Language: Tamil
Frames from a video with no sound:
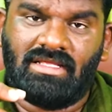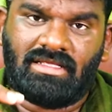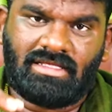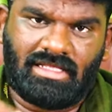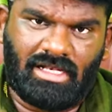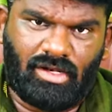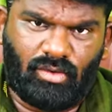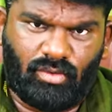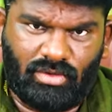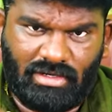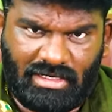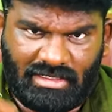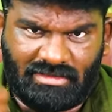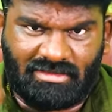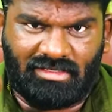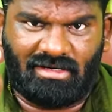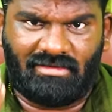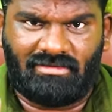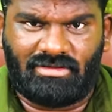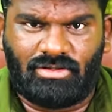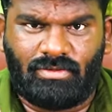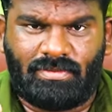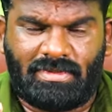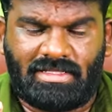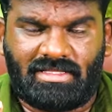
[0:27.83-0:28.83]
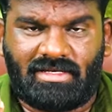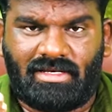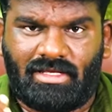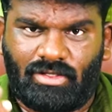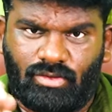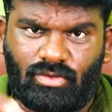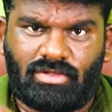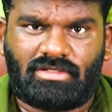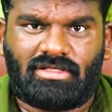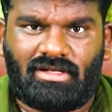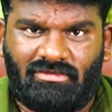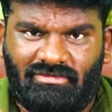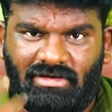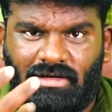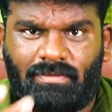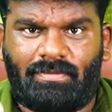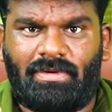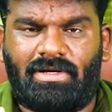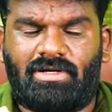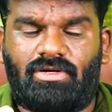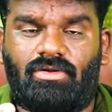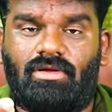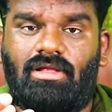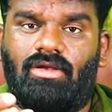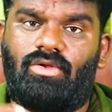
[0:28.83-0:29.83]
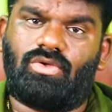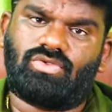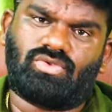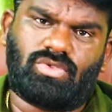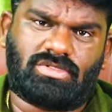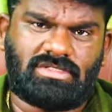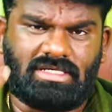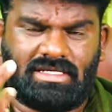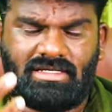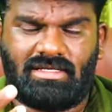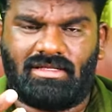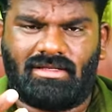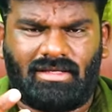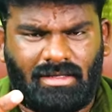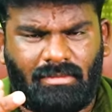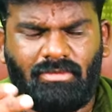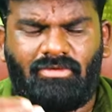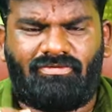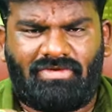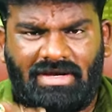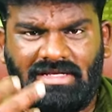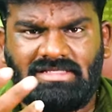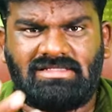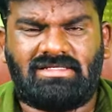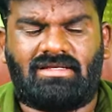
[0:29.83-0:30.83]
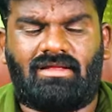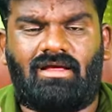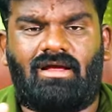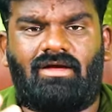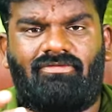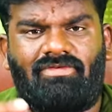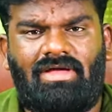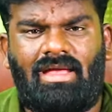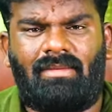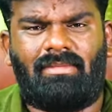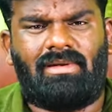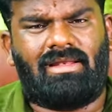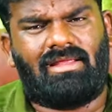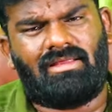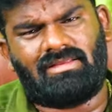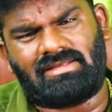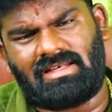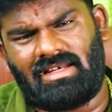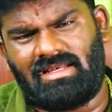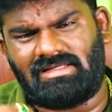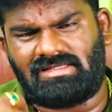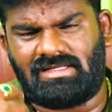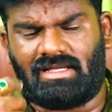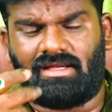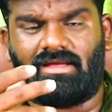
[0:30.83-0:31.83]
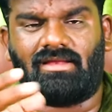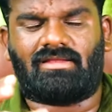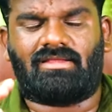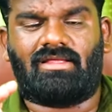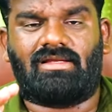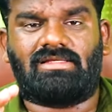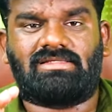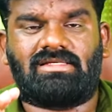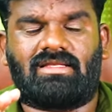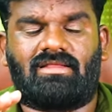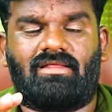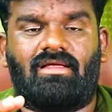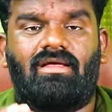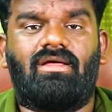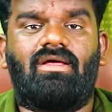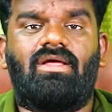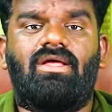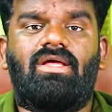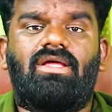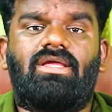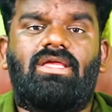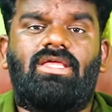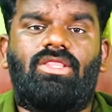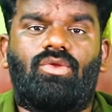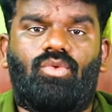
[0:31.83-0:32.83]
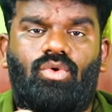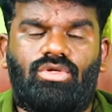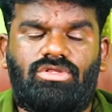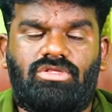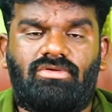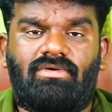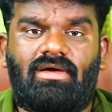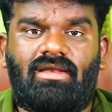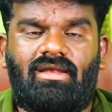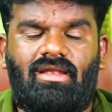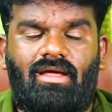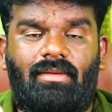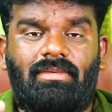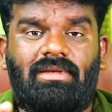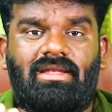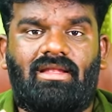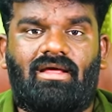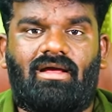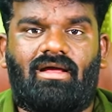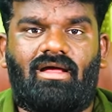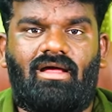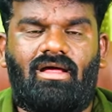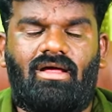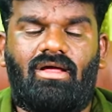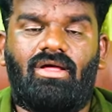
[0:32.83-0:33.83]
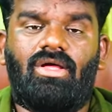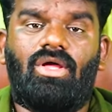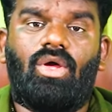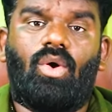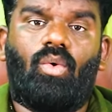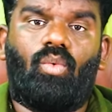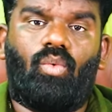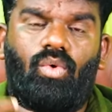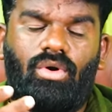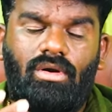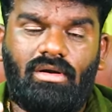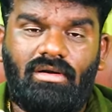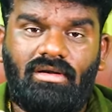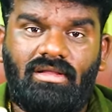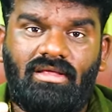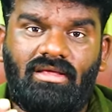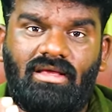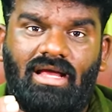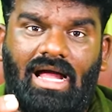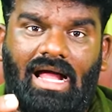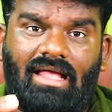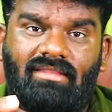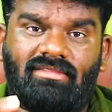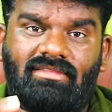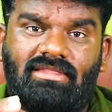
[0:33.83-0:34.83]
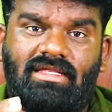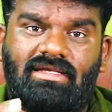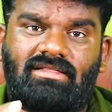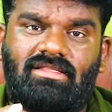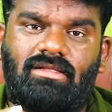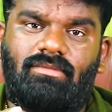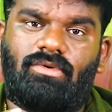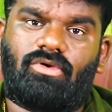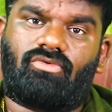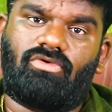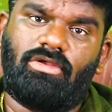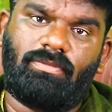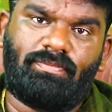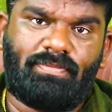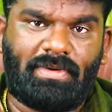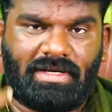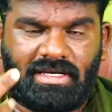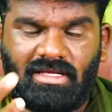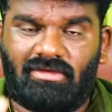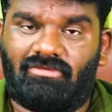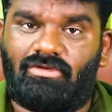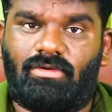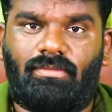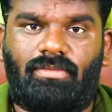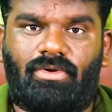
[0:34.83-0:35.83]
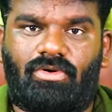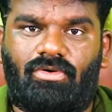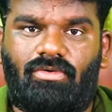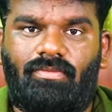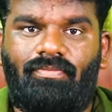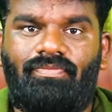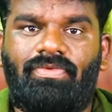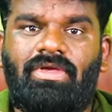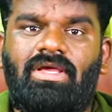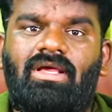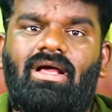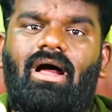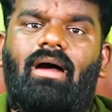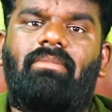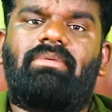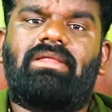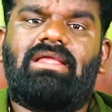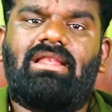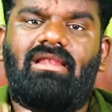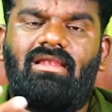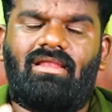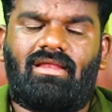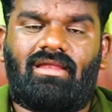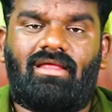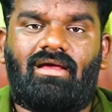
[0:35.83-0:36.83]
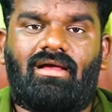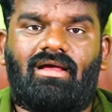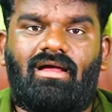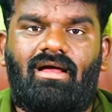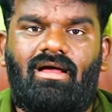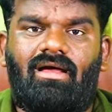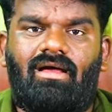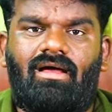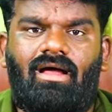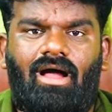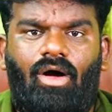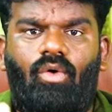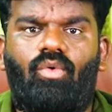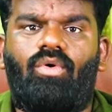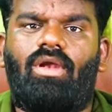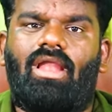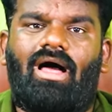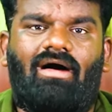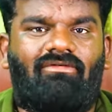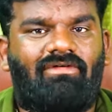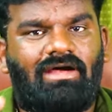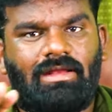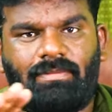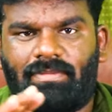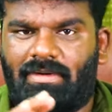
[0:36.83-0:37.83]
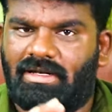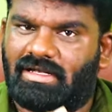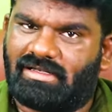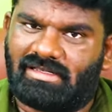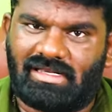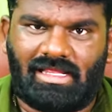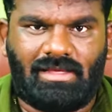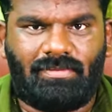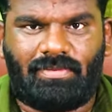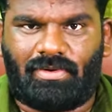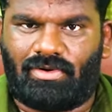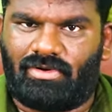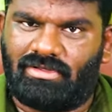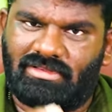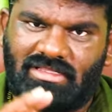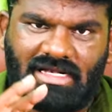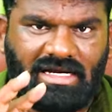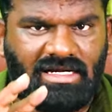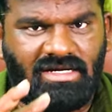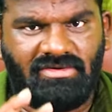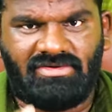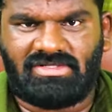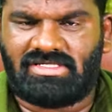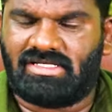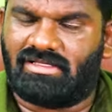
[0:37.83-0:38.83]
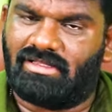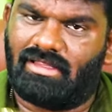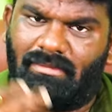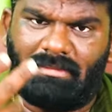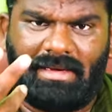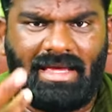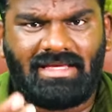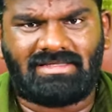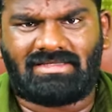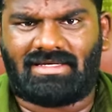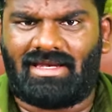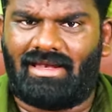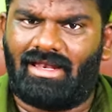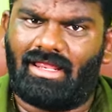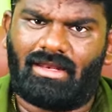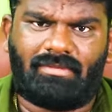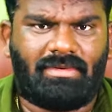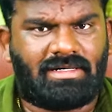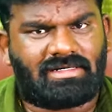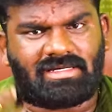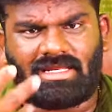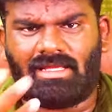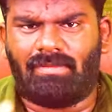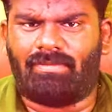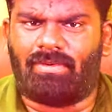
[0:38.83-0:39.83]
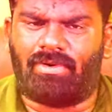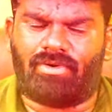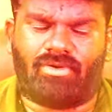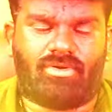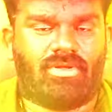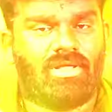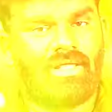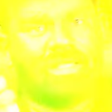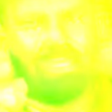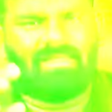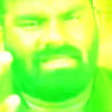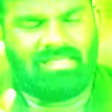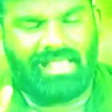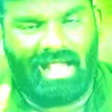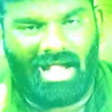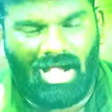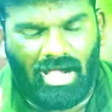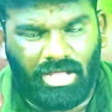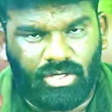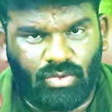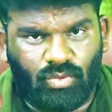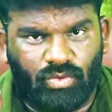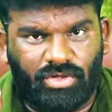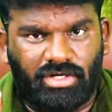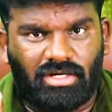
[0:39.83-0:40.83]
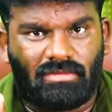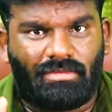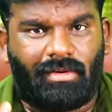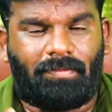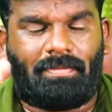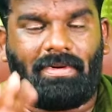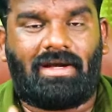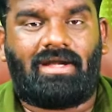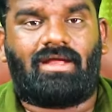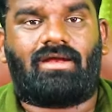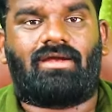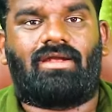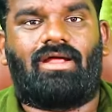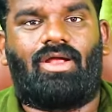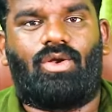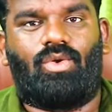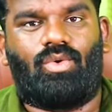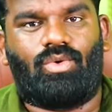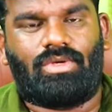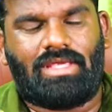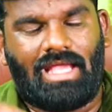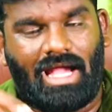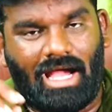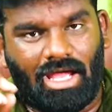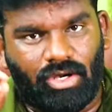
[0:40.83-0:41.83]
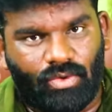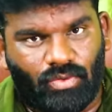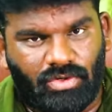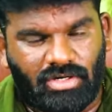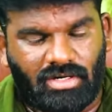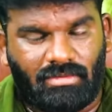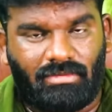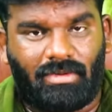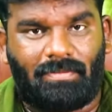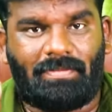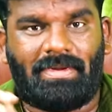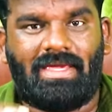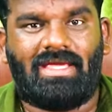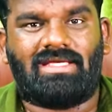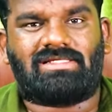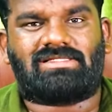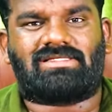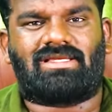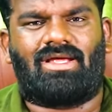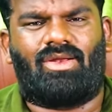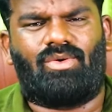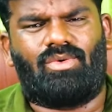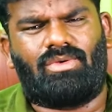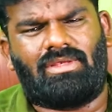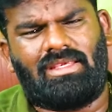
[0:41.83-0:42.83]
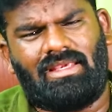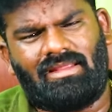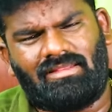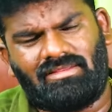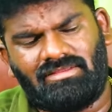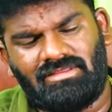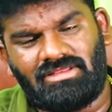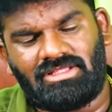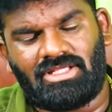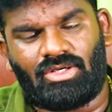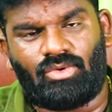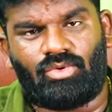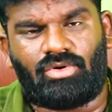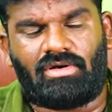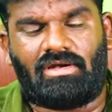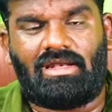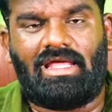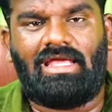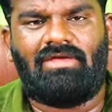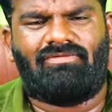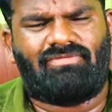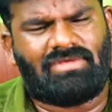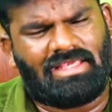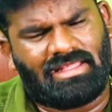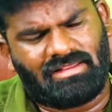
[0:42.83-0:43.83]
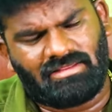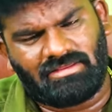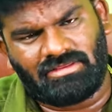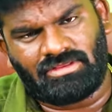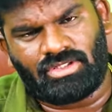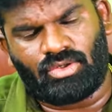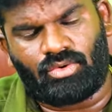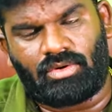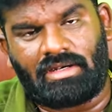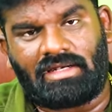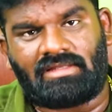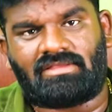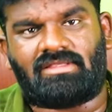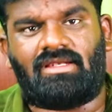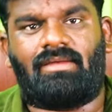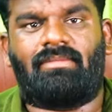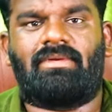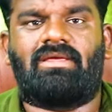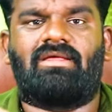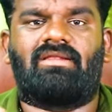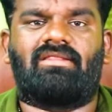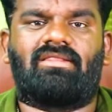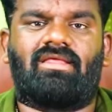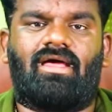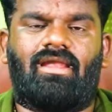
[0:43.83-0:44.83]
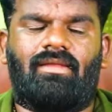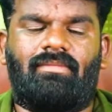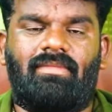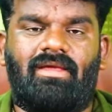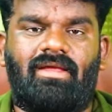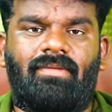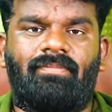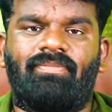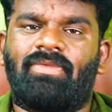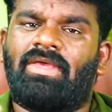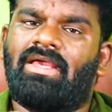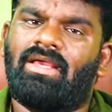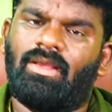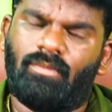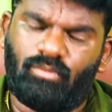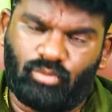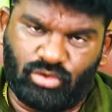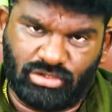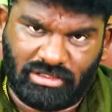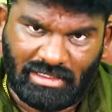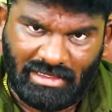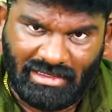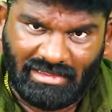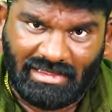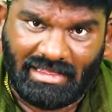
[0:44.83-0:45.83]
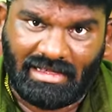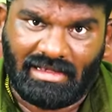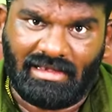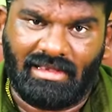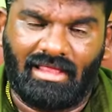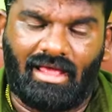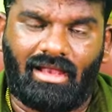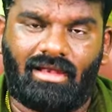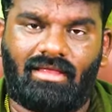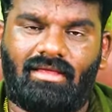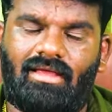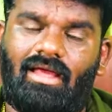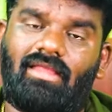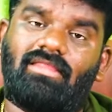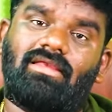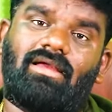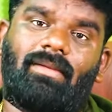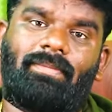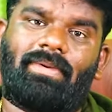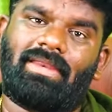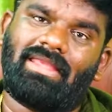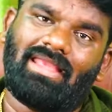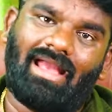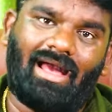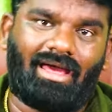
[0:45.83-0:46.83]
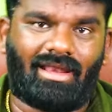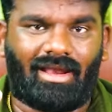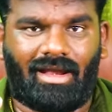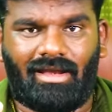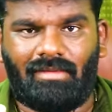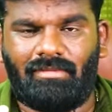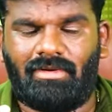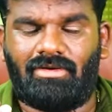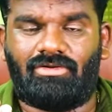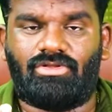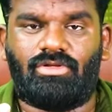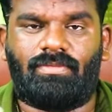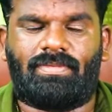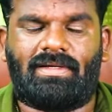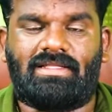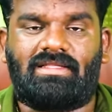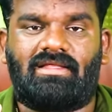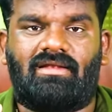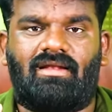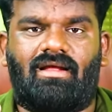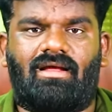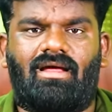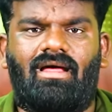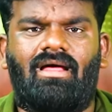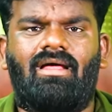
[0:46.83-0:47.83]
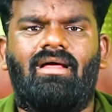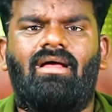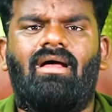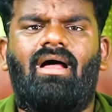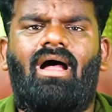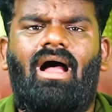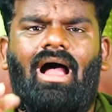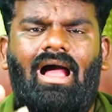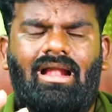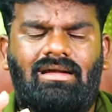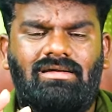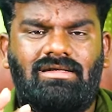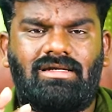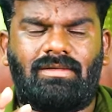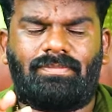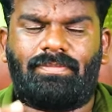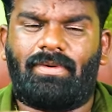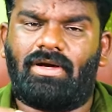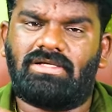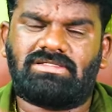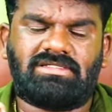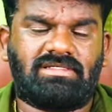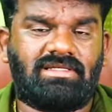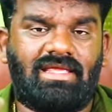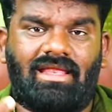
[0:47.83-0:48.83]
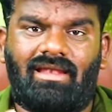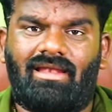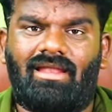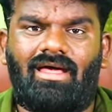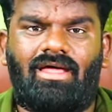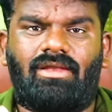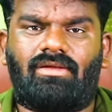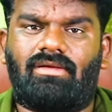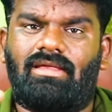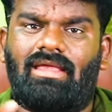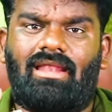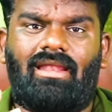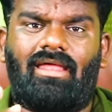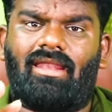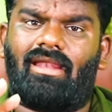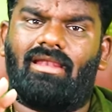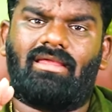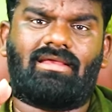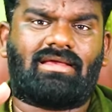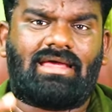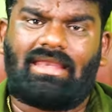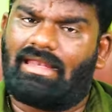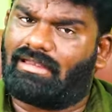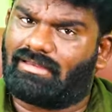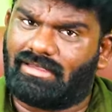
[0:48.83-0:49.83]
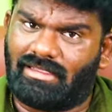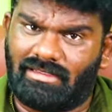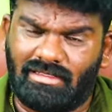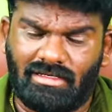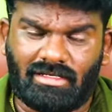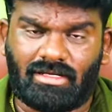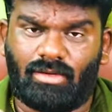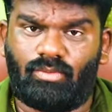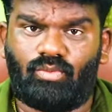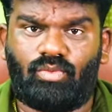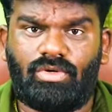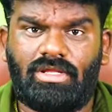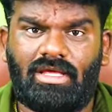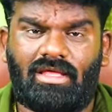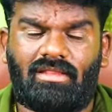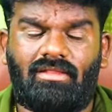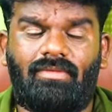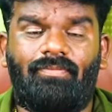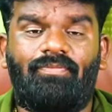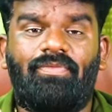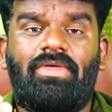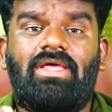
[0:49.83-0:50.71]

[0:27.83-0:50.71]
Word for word: இல்லை ஒரு இடத்துல வந்து பார்த்தீங்கன்னா ஏதோ இடத்துல ஒர்க் பண்ணிட்டு இல்லை ஒரு சொசைட்டி நம்ம ஃப்ரெண்ட்ஸ் இருக்காங்க ஃபேமிலி ரிலேஷன் எங்கே இருந்தாலும் சரி தான் இது ஒத்து வரல அப்படின்னாக்கா ஒன்று அந்த இடத்துல நம்ம குவிட் பண்ணிக்க விரும்புகிறோம் அப்படி இல்லைனாக்கா அவங்கள அவாய்ட் பண்ண ட்ரை பண்ணும் இந்த ரெண்டு விஷயம் தான் மேஜராக எல்லாருமே ட்ரை பண்ணுறோம் யார் கூட நம்ம பழகினாலும் யார் கூட நம்ம பேசினாலும் எந்த ஒரு லைஃப் எந்த ஒரு இடத்துல நம்ம இருந்தாலுமே முதல்ல என்னால் அதுக்கப்புறம் யாராலுமே வந்து பார்த்தீங்கன்னாக்கா ஹண்ட்ரட் பர்சன்ட் எல்லாருக்கும் எல்லாராலையும் கரெக்டாக இருக்க முடியாது